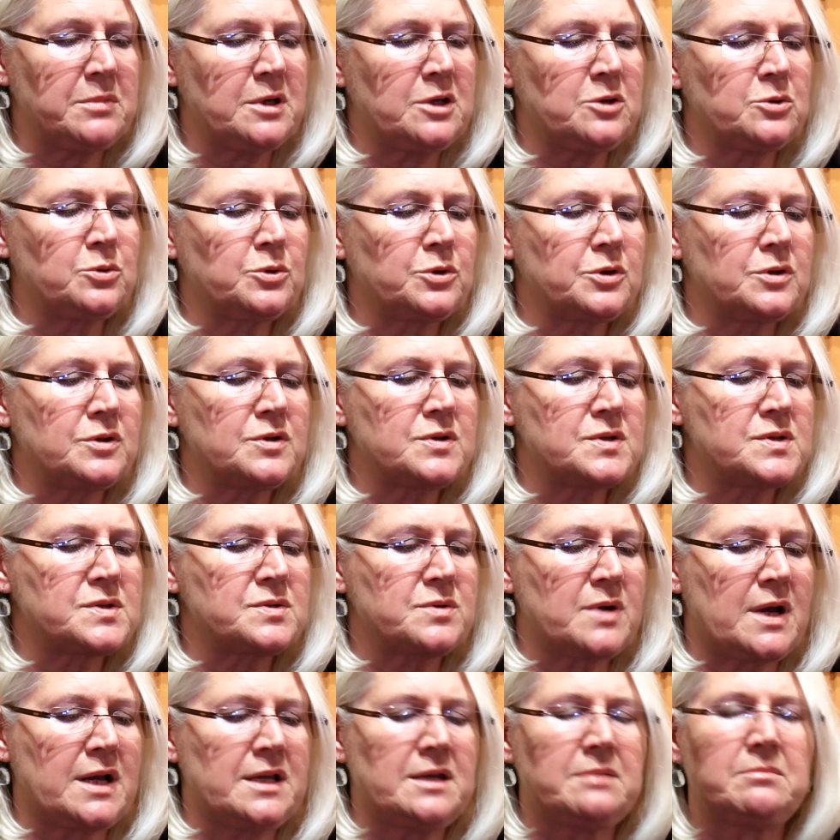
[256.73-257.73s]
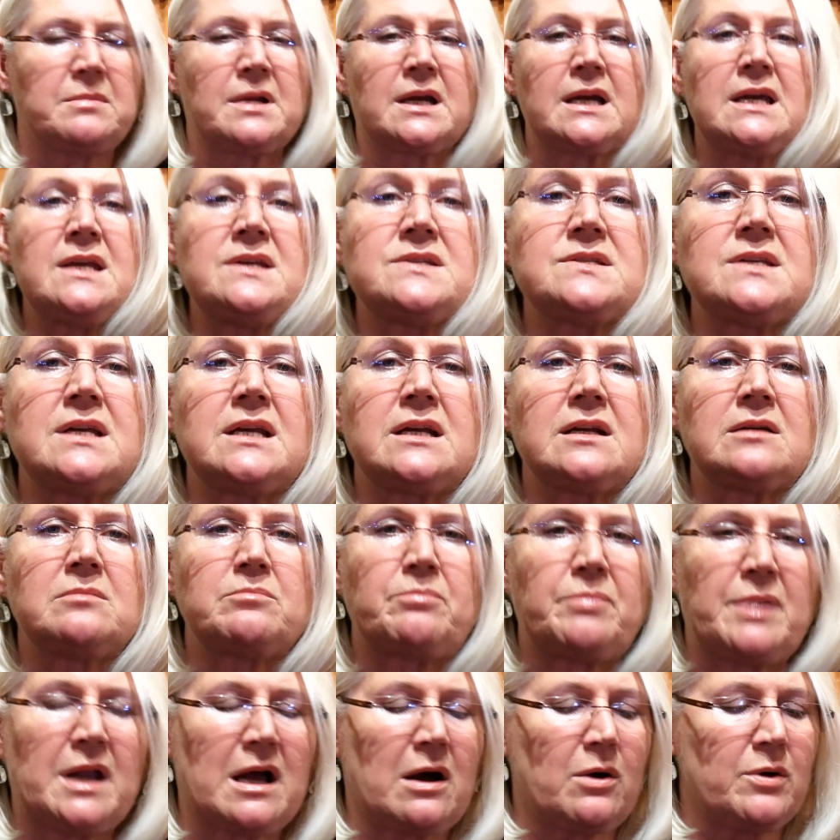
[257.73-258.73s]
Minuten zu einem
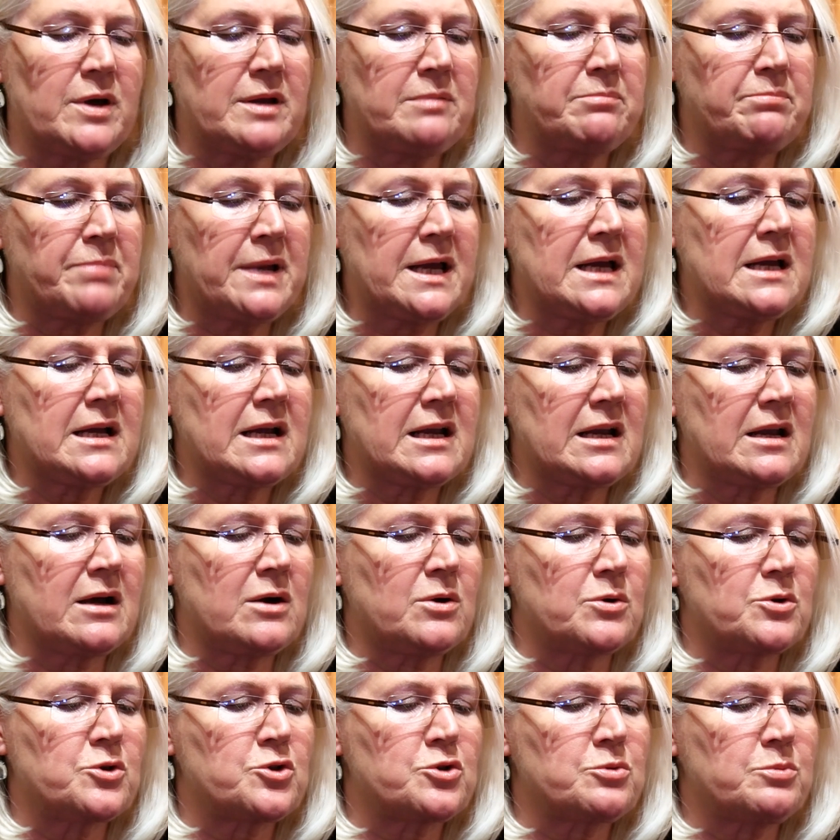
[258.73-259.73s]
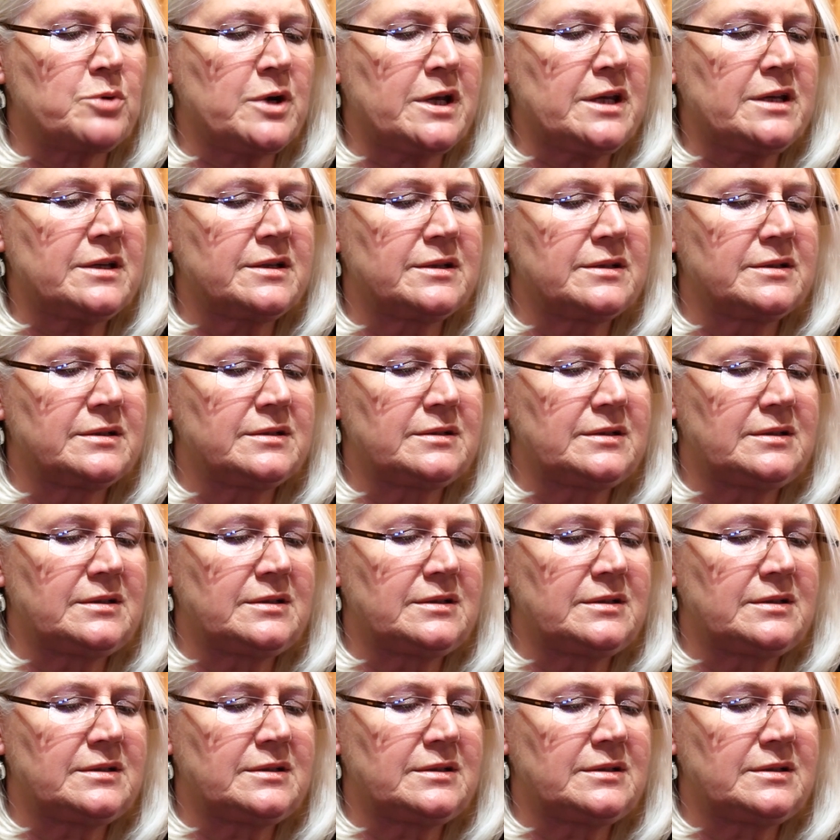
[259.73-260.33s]
riesigen blauen Winkel angeschwollen.